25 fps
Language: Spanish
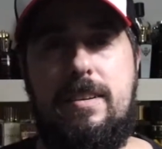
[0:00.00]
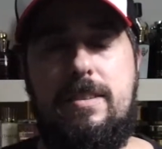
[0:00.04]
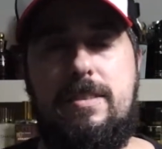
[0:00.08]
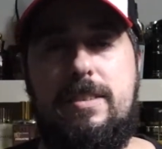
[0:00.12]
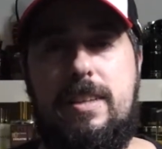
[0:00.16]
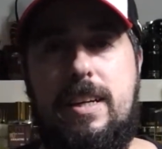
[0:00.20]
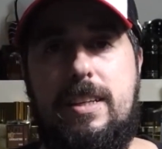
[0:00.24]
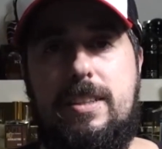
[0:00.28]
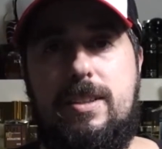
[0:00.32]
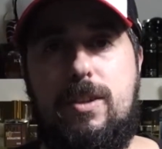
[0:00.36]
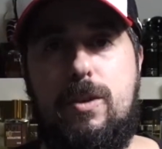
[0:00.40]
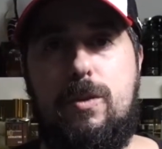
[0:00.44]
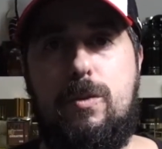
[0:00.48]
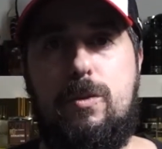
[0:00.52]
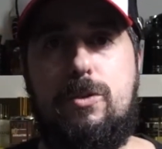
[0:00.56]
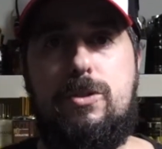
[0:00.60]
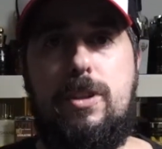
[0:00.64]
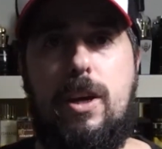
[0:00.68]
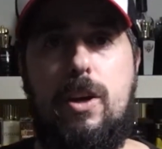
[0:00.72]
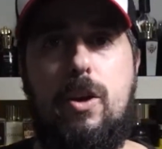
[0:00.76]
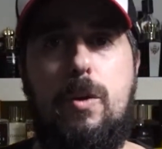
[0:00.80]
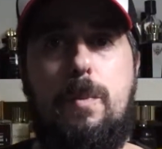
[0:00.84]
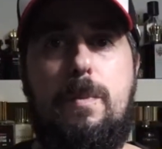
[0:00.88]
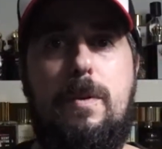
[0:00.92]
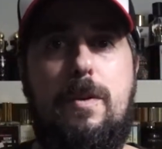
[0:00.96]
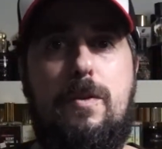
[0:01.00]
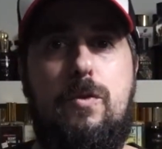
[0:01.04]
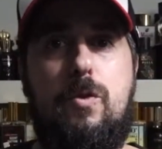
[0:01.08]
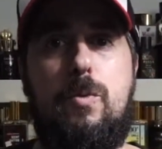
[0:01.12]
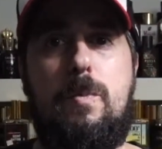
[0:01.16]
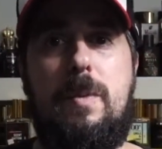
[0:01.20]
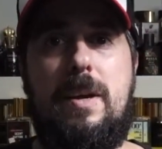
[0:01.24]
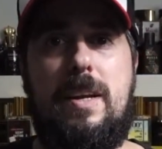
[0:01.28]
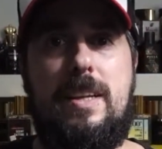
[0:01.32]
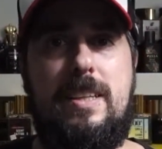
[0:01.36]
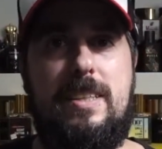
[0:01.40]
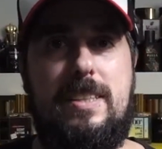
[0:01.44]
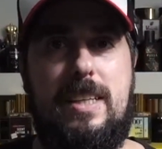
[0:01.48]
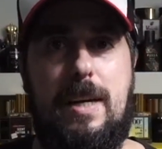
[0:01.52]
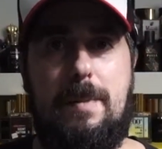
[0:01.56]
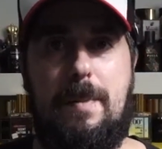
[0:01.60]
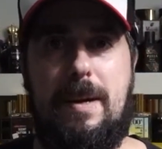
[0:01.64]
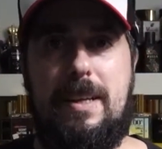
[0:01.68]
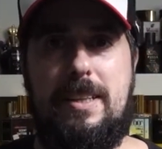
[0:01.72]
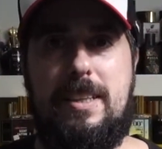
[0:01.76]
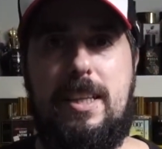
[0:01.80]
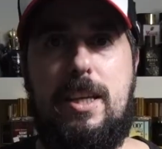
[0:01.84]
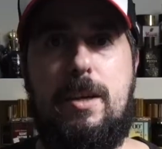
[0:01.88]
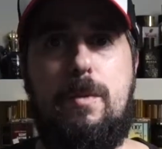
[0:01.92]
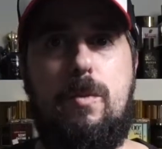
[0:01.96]
O sea, si os gustan los perfumes
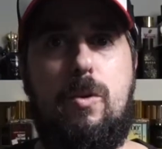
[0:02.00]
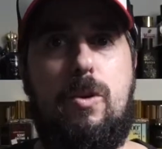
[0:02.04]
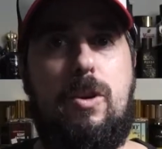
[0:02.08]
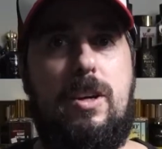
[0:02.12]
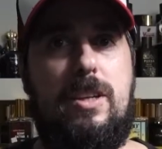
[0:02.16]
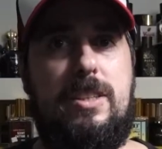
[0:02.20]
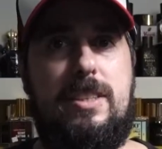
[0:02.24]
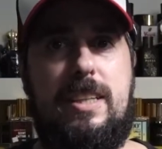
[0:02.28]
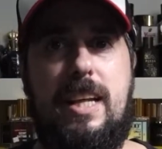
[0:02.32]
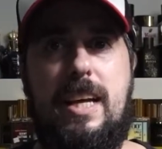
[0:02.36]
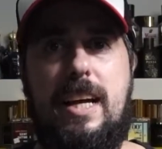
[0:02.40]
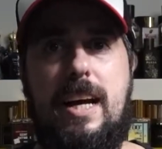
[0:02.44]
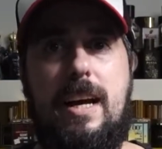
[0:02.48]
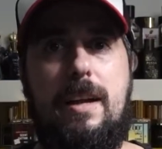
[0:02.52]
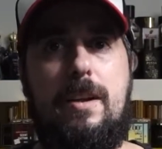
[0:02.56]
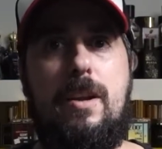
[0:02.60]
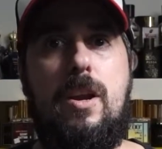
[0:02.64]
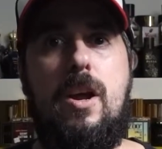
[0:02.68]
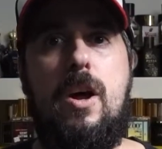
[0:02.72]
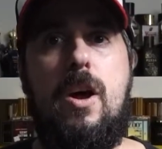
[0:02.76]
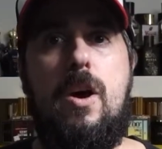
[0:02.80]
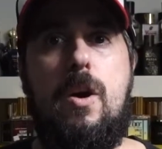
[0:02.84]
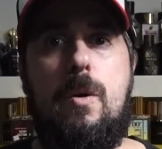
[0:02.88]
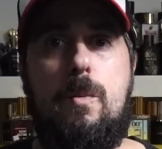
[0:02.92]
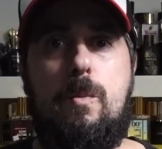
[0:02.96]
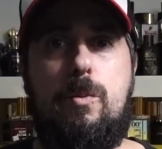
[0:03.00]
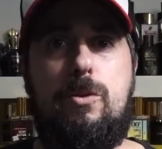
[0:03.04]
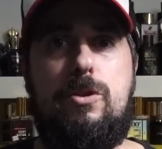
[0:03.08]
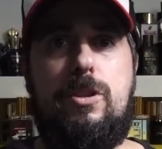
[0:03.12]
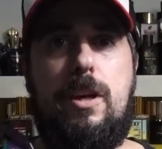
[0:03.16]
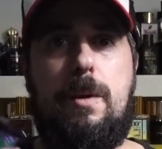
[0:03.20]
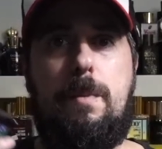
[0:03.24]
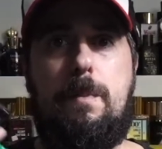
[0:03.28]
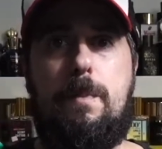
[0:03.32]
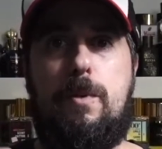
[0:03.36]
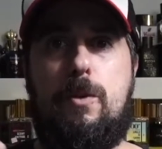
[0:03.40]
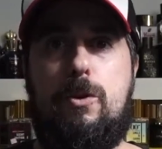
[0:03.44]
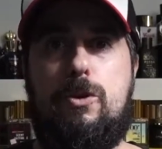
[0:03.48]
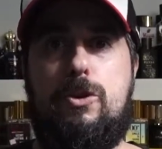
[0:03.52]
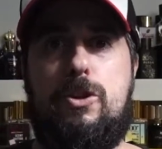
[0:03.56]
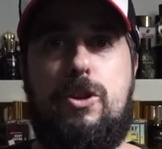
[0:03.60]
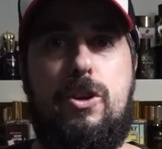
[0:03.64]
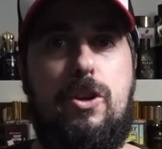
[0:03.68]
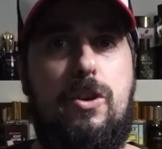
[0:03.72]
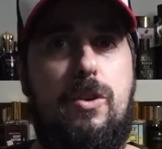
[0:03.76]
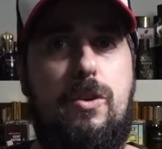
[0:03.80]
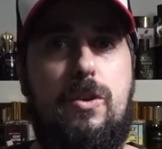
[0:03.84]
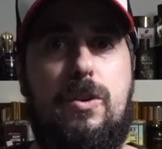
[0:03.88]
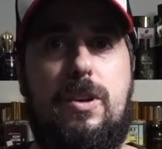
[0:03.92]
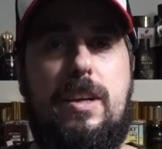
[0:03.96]
llamativos, que tengan mucha
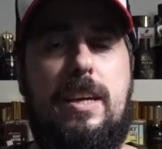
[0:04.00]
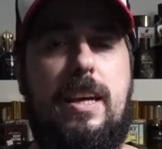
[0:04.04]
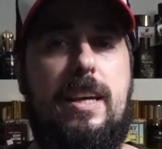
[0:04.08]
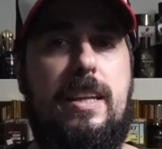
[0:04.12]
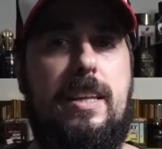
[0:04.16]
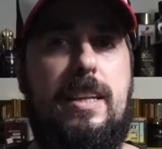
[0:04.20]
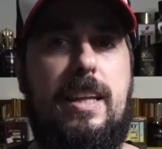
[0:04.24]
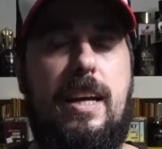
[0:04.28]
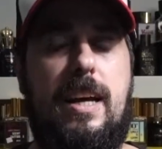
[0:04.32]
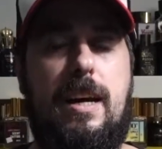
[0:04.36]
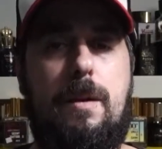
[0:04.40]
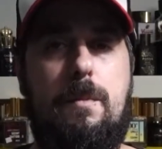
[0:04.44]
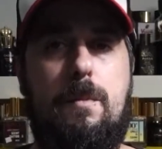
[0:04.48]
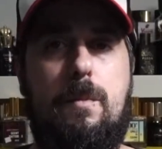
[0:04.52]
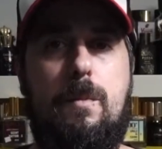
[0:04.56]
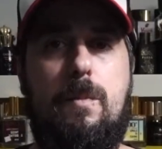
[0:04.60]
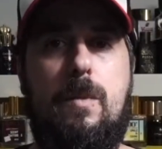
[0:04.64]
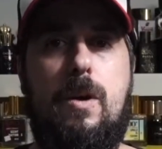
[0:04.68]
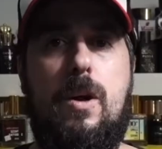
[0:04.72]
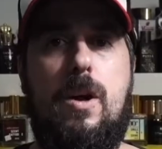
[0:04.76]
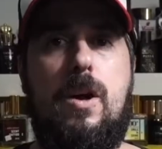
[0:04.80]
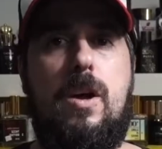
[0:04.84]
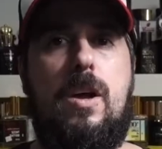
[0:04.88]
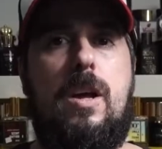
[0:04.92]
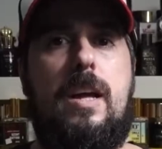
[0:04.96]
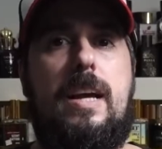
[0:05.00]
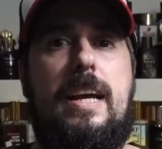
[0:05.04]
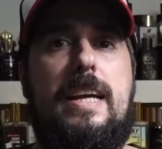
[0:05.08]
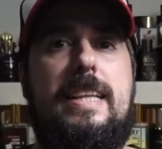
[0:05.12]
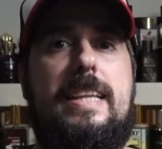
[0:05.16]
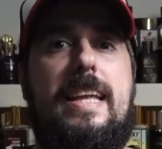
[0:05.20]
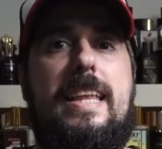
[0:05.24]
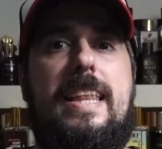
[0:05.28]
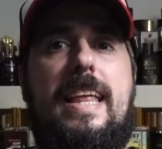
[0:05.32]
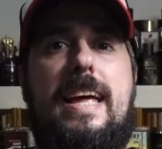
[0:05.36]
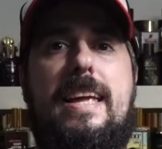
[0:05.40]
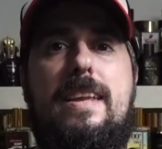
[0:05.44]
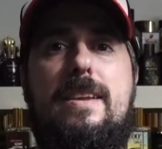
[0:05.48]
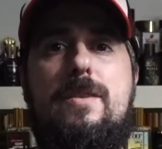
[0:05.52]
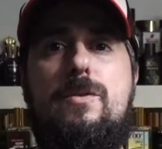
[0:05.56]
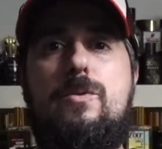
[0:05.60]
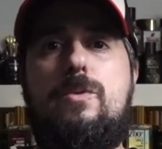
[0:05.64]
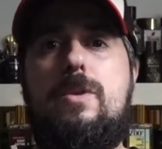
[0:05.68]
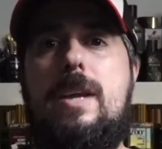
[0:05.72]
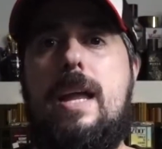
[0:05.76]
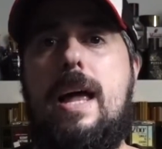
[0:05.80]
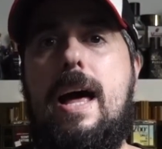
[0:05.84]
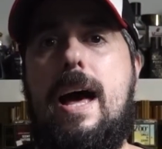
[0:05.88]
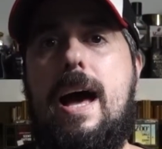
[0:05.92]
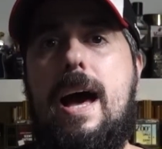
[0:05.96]
explosión, que tengan que te dan
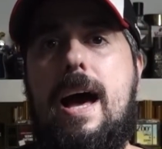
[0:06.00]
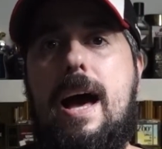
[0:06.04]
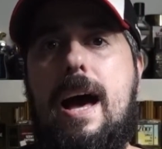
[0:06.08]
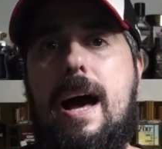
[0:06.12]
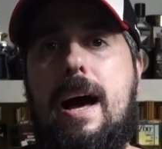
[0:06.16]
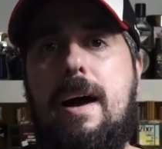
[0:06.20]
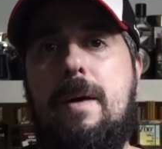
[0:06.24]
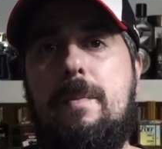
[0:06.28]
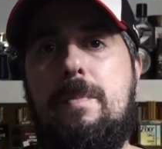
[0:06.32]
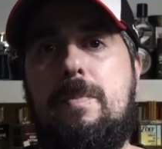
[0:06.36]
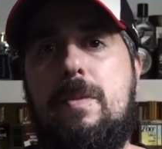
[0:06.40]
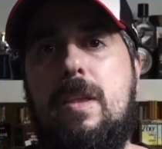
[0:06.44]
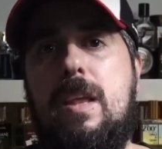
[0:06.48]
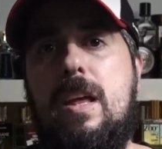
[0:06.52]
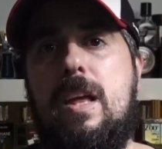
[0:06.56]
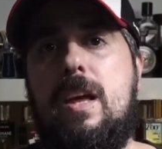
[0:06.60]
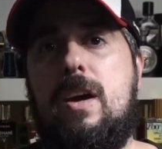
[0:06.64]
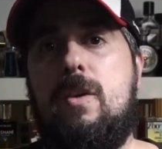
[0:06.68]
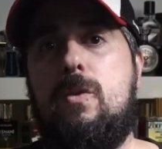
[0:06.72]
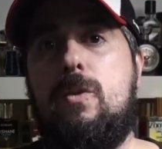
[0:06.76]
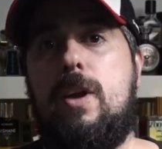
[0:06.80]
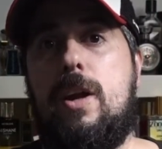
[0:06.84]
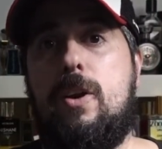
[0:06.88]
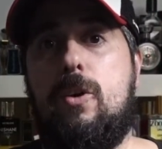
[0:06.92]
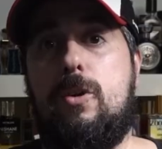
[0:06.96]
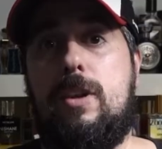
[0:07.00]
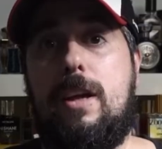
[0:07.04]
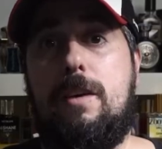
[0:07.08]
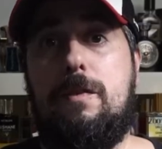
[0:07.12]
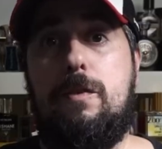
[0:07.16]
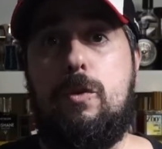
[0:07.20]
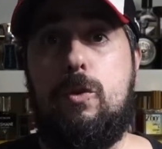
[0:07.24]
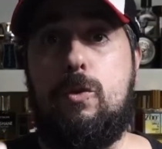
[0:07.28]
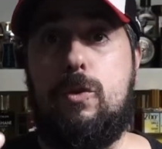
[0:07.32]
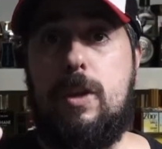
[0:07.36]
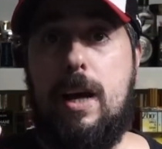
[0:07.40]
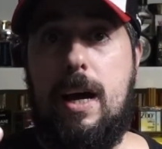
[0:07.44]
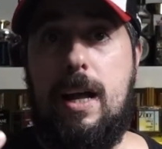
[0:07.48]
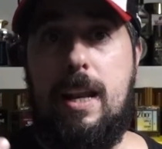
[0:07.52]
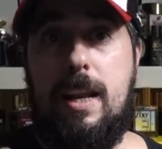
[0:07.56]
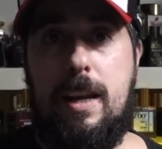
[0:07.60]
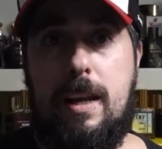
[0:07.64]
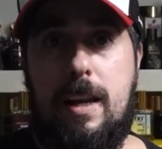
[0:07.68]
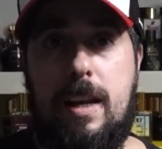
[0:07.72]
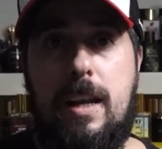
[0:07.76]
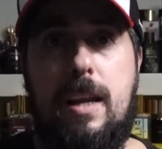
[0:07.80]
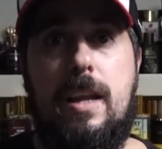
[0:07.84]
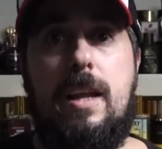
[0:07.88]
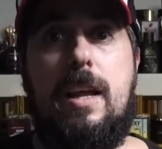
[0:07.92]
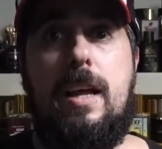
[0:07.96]
una, una nota
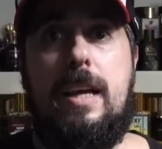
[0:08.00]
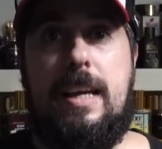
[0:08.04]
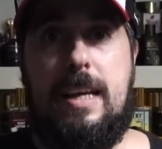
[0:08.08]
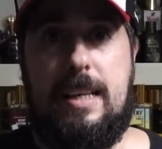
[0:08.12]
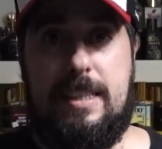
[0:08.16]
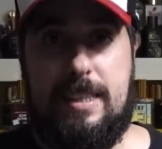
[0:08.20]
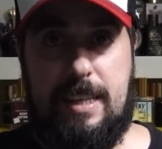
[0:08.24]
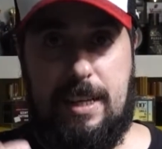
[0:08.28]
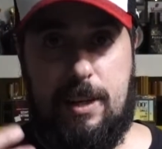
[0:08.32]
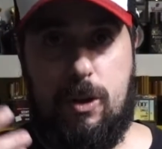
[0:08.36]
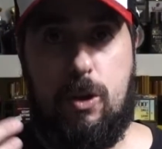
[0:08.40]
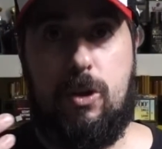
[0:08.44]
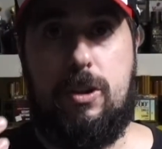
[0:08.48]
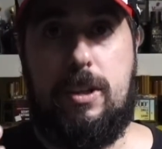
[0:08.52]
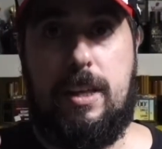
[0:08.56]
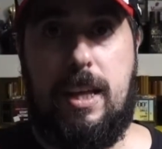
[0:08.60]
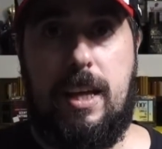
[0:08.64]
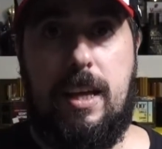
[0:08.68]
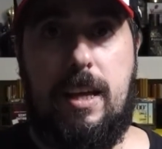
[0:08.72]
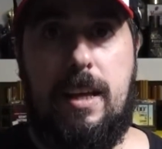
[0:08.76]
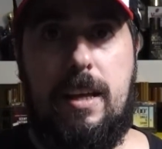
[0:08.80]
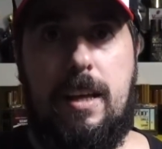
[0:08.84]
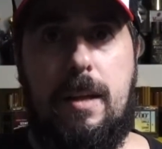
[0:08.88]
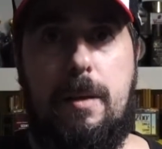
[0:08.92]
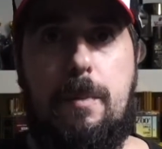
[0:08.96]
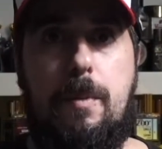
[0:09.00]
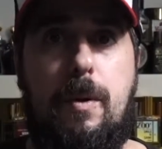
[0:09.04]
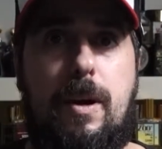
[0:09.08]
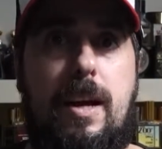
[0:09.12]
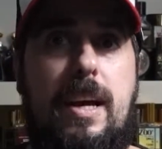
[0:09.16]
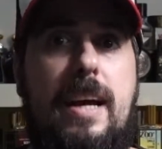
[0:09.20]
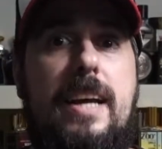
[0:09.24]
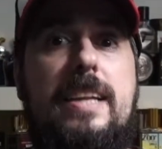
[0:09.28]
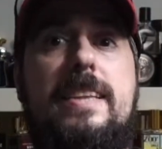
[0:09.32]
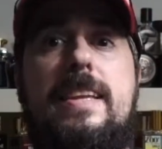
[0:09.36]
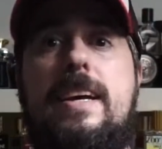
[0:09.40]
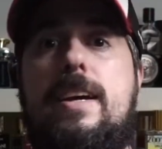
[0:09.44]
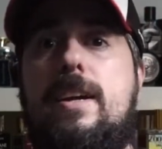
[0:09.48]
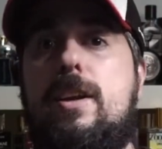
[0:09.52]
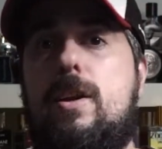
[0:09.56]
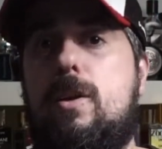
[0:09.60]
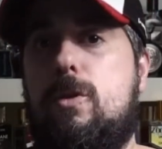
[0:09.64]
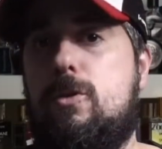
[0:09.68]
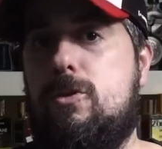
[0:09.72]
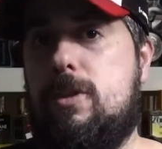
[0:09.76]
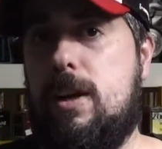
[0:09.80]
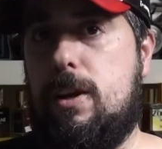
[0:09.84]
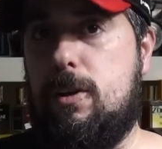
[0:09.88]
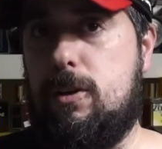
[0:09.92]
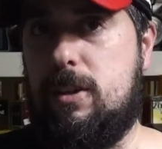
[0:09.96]
frutal que se note, porque hay gente que no le
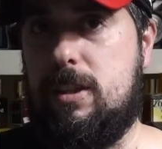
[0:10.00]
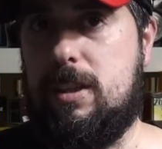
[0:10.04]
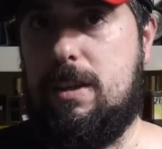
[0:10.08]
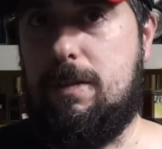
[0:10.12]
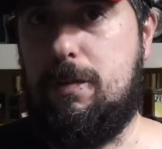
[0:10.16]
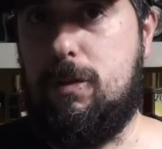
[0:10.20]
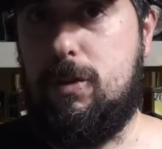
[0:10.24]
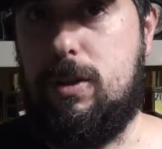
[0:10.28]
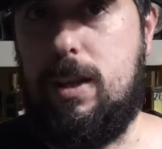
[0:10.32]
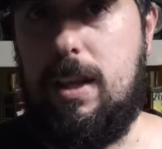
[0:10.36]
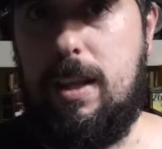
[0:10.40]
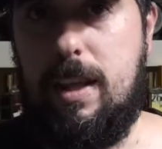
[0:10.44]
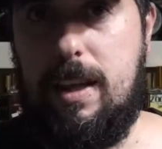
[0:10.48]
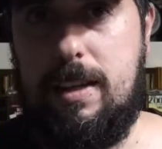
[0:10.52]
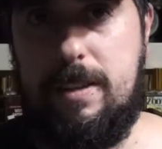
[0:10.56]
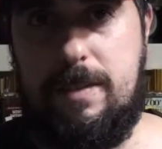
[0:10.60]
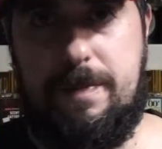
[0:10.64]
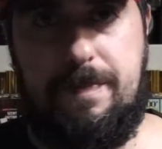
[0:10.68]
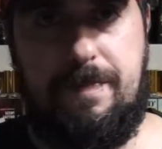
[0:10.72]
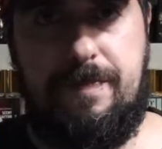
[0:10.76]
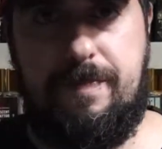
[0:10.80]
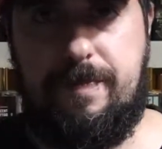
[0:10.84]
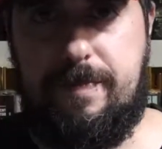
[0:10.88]
gustan las notas afrutadas.